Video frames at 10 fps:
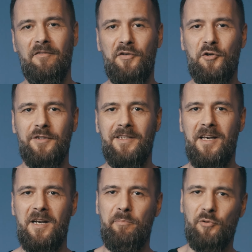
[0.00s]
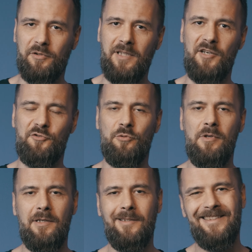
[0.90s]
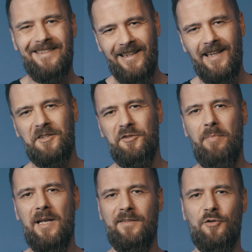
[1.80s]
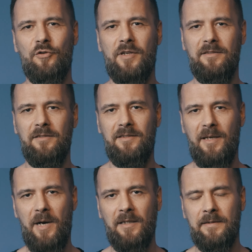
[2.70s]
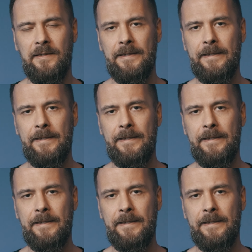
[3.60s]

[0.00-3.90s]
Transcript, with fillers: wykonania reportażu na jakiś bardzo konkretny temat.